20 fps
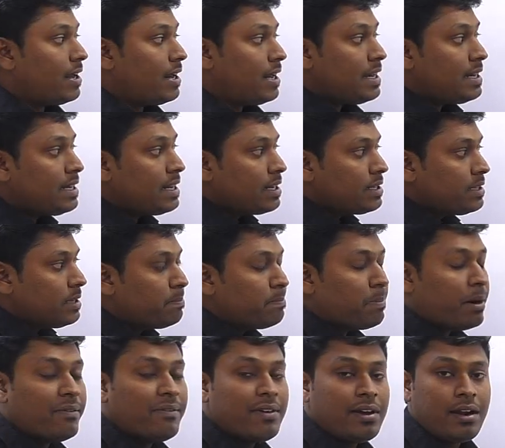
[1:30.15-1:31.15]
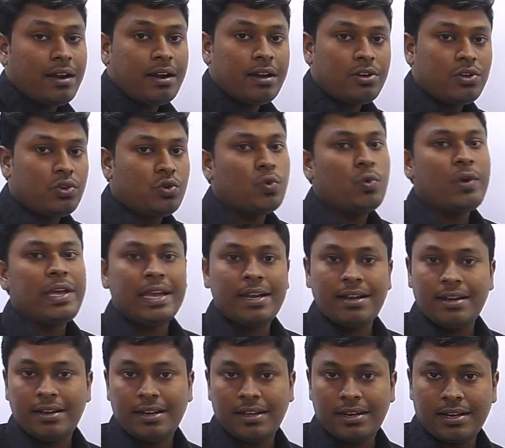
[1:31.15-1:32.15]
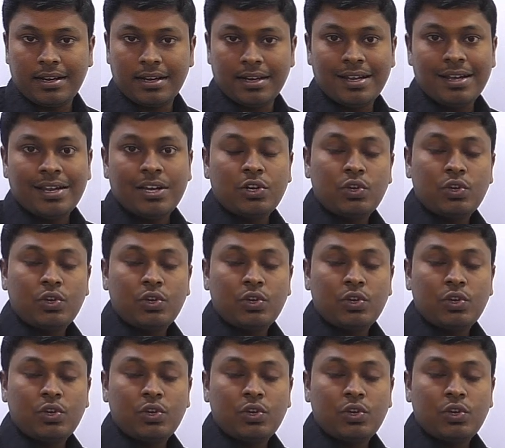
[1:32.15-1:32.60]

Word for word: ரெண்டாவது பவரில் டூ என்னு இருக்குது